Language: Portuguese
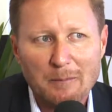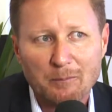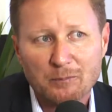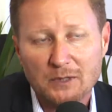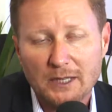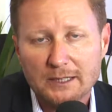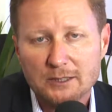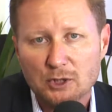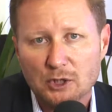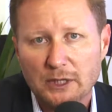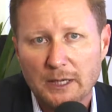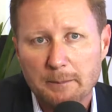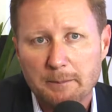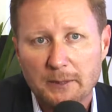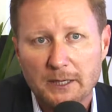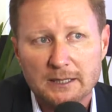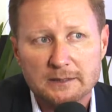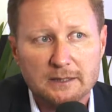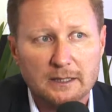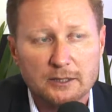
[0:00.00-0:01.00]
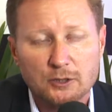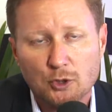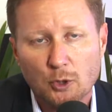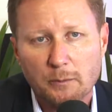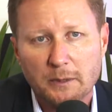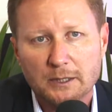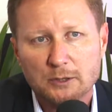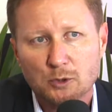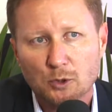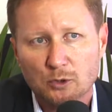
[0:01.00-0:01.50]
dentro da empresa e,
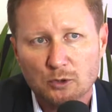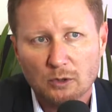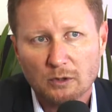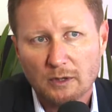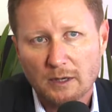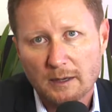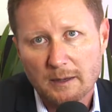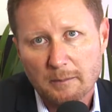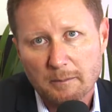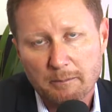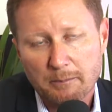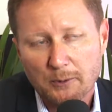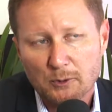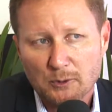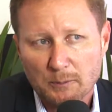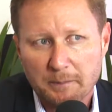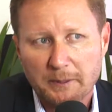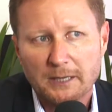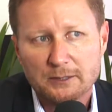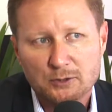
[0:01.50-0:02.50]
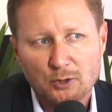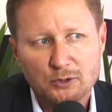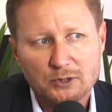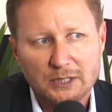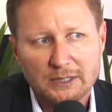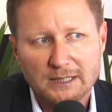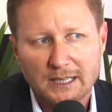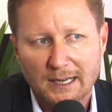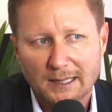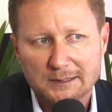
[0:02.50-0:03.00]
sobretudo, para a
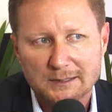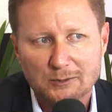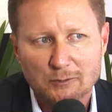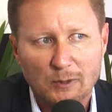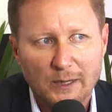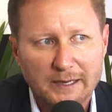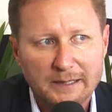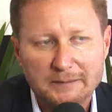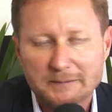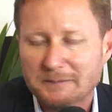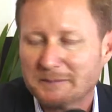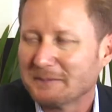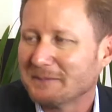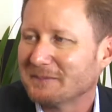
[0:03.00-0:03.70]
sociedade, não é?